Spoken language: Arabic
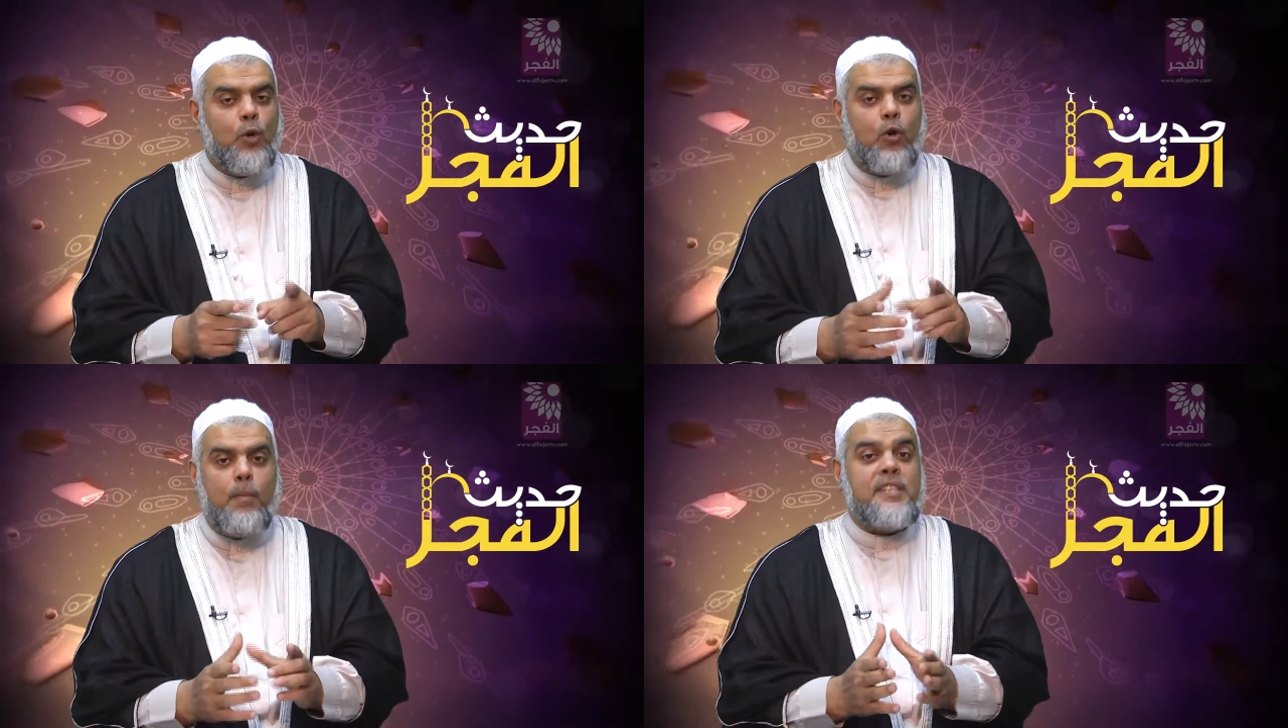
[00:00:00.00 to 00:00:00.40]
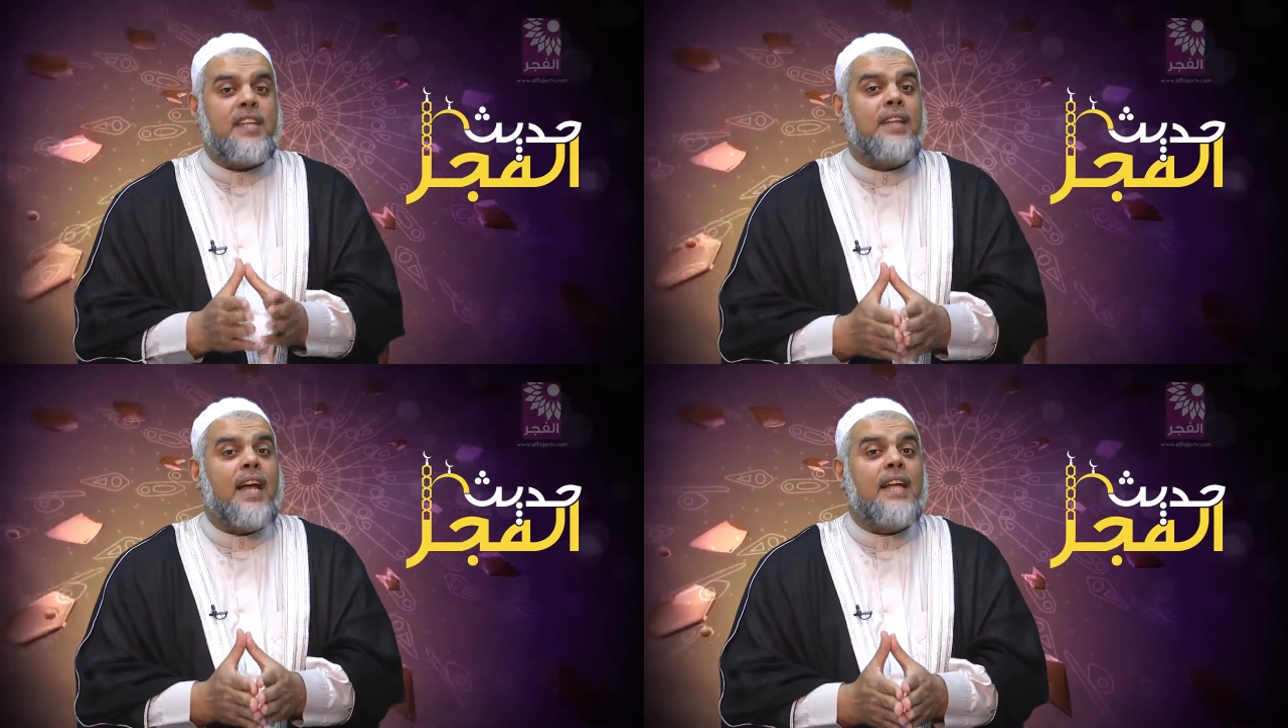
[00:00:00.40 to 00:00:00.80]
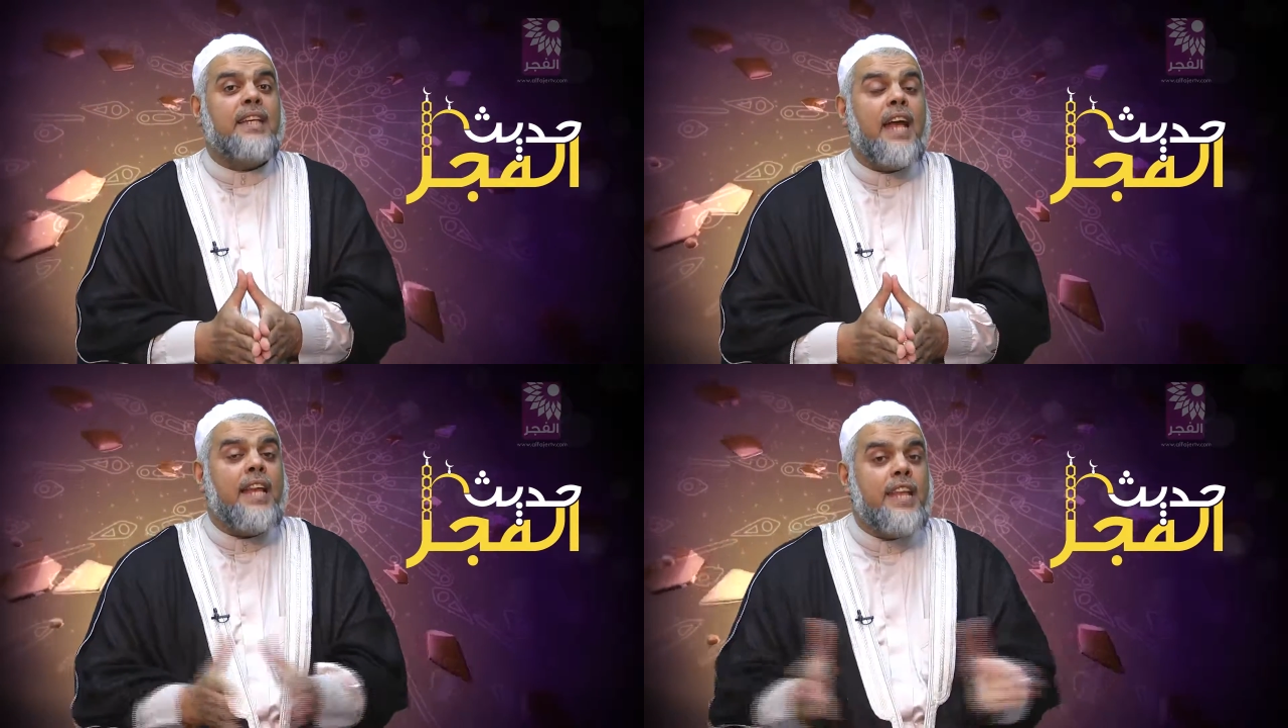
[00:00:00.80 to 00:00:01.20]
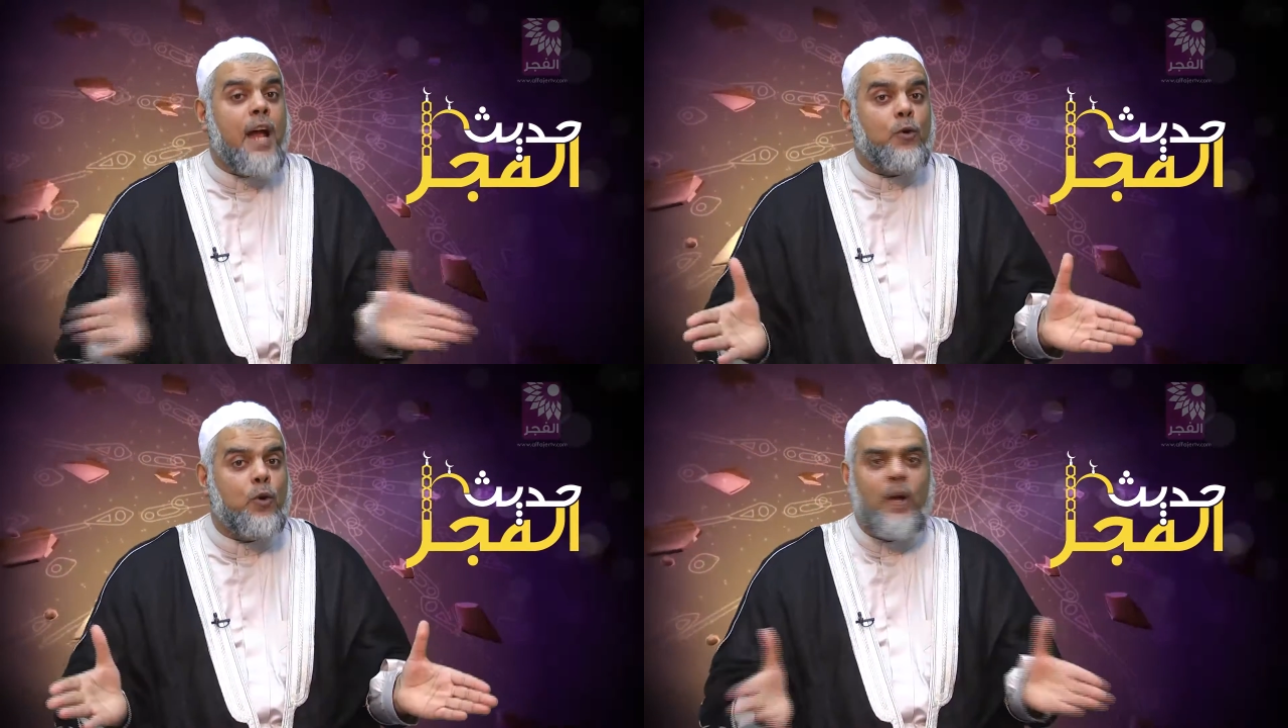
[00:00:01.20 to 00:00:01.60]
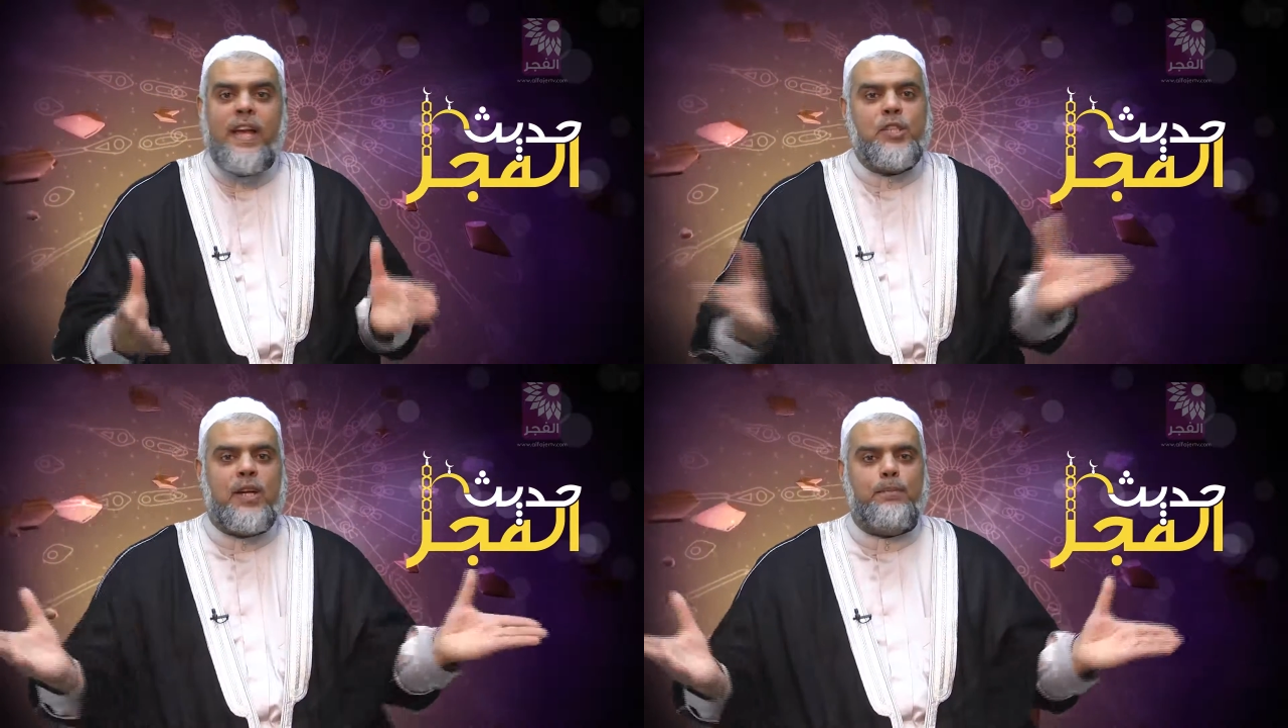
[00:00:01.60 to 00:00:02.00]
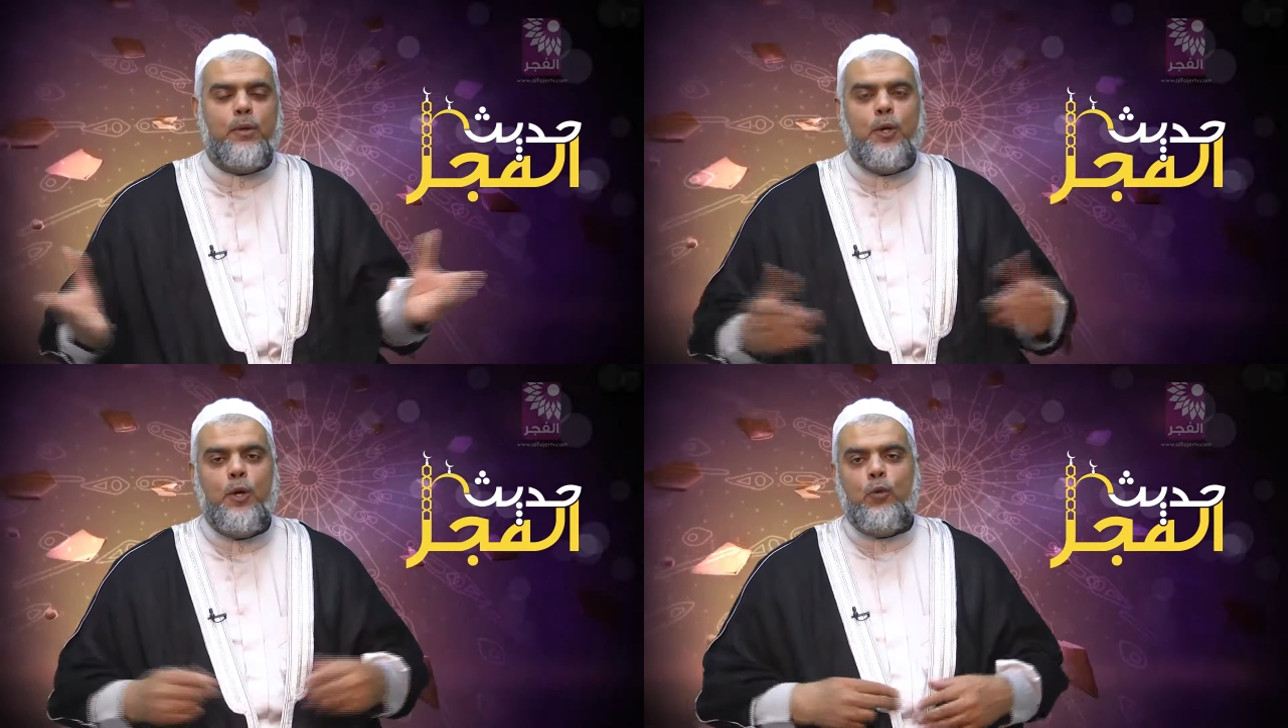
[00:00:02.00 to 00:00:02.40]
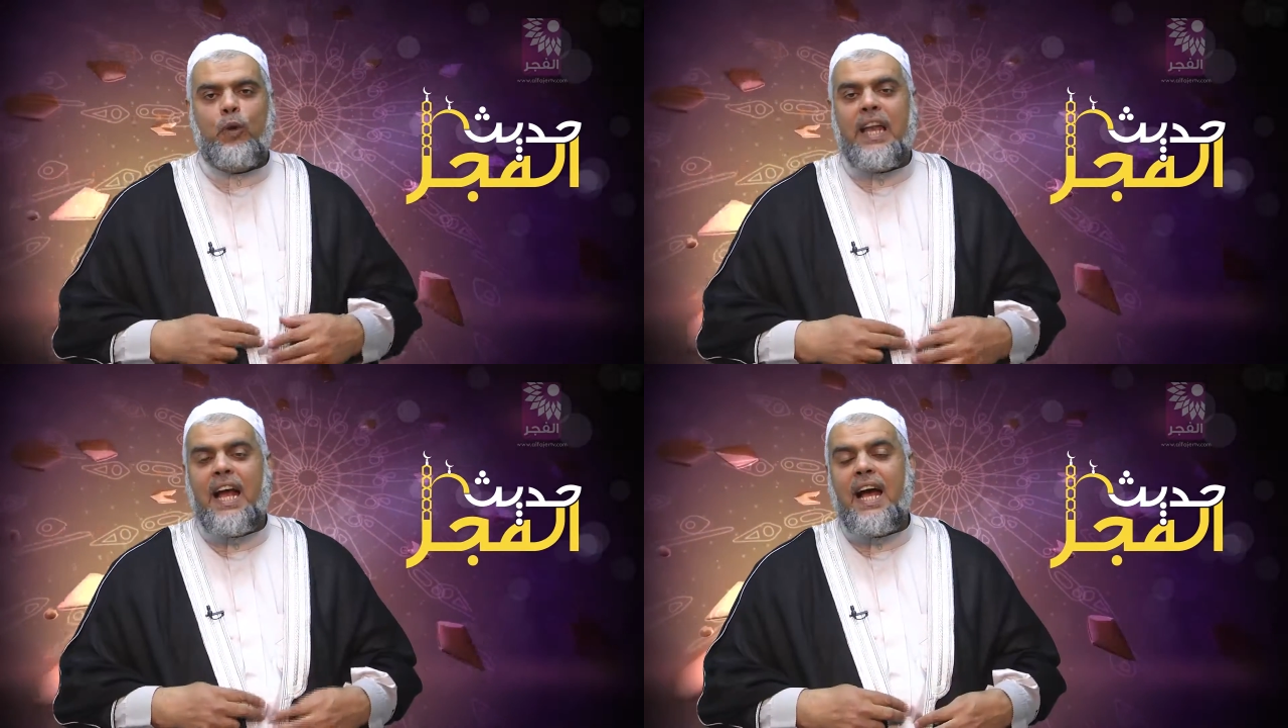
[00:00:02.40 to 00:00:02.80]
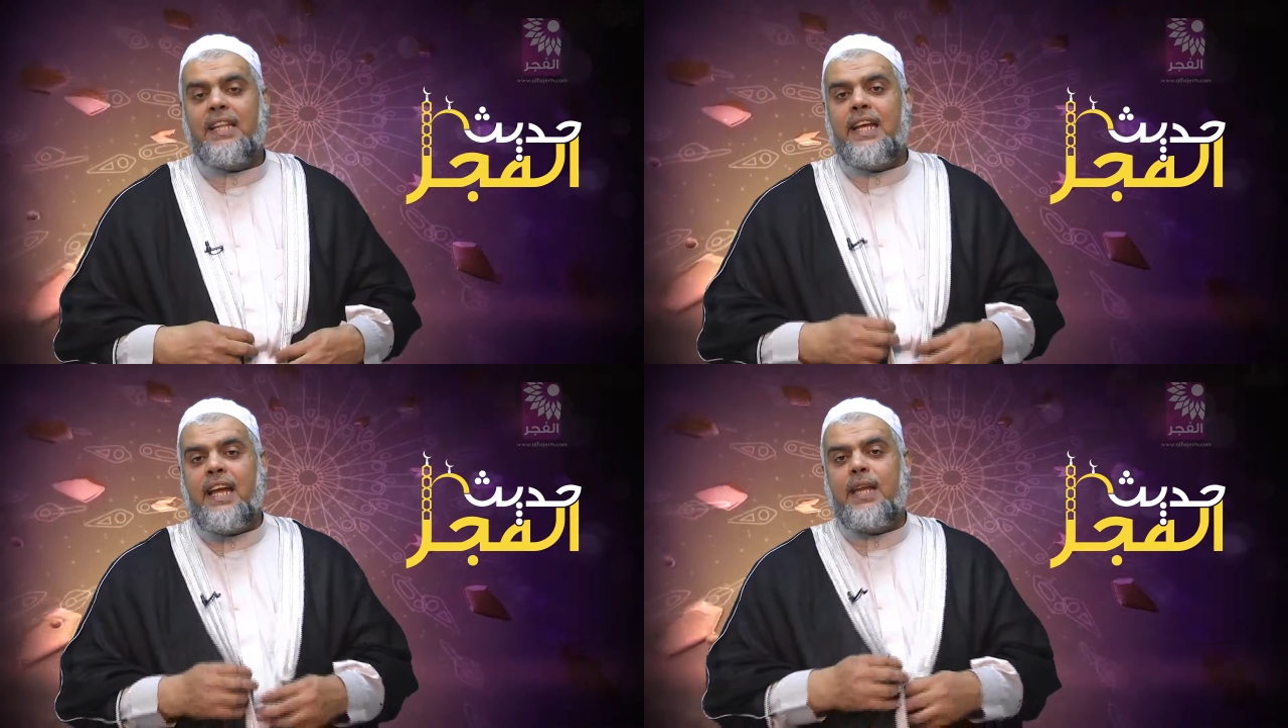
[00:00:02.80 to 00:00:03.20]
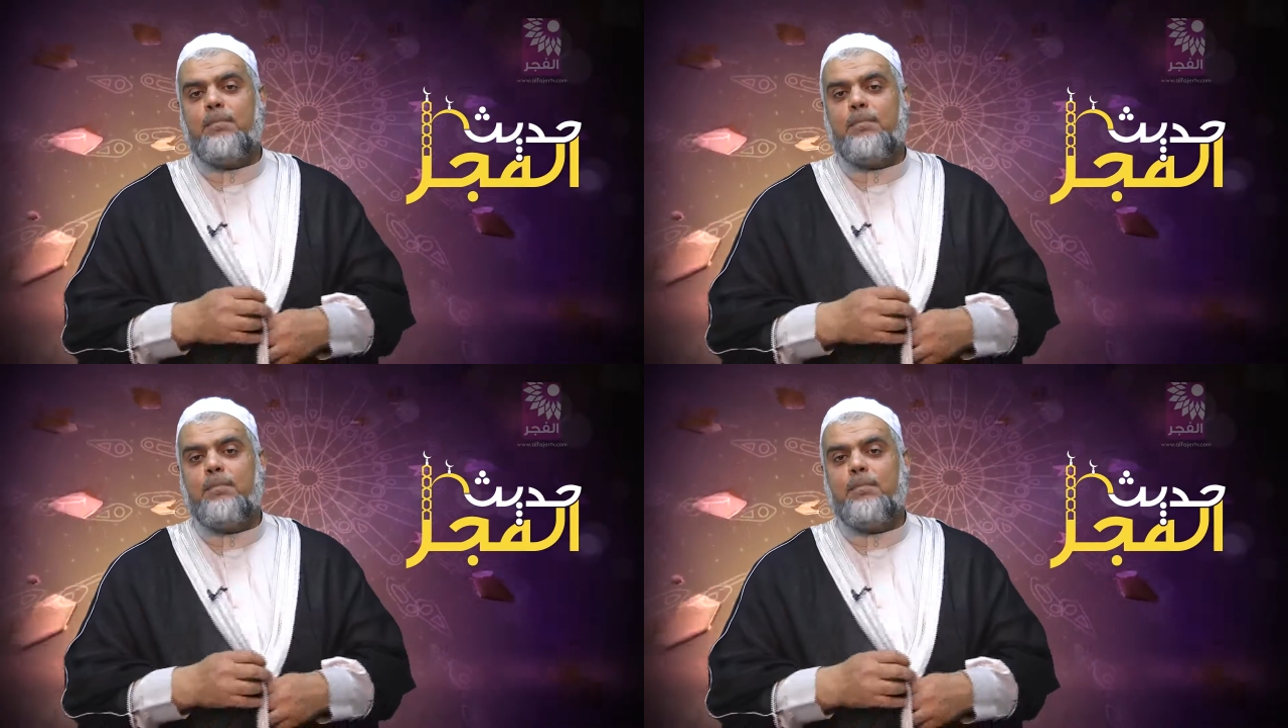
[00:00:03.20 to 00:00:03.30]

وباستطاعته أن يأكل ويشرب ولا أحد يعلم